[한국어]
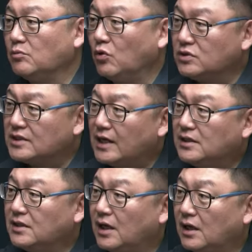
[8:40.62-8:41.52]
게 모
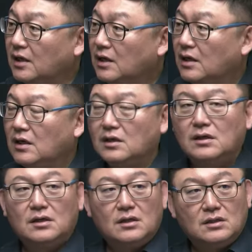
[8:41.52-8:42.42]
사이트에
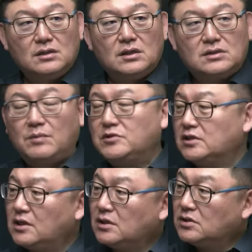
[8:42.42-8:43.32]
3차
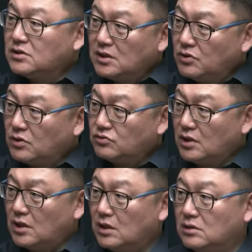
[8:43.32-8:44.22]
세계대전 시나리오가
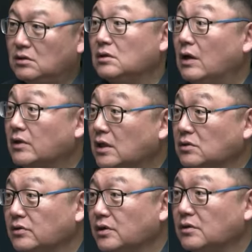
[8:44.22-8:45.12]
쫙
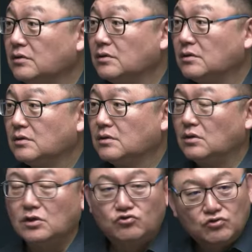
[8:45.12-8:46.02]
나왔다는 거예요.
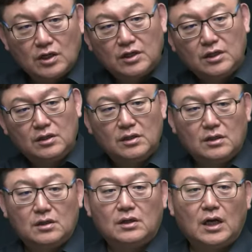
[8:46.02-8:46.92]
거기 중간에
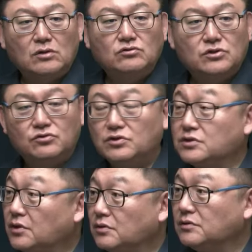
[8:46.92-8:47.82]
한국전도 있어요.
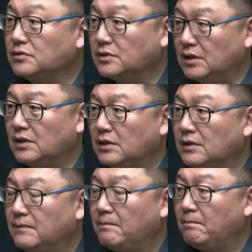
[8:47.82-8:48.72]
한국전. 예.
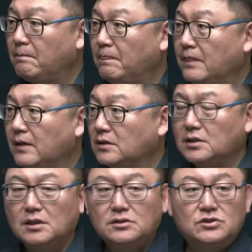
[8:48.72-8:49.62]

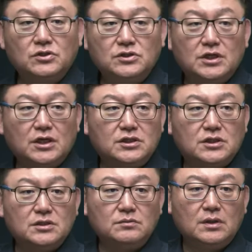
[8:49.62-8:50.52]
그러니까 전쟁이
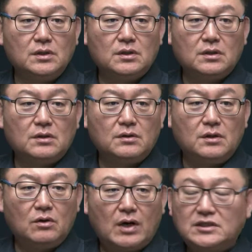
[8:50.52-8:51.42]
지금
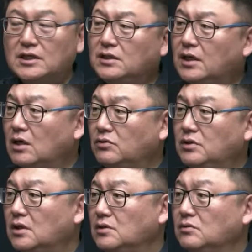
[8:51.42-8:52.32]
확산돼 가고
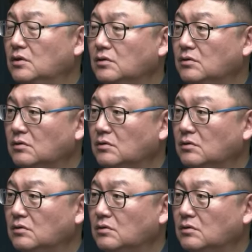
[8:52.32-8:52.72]
있다는 거예요.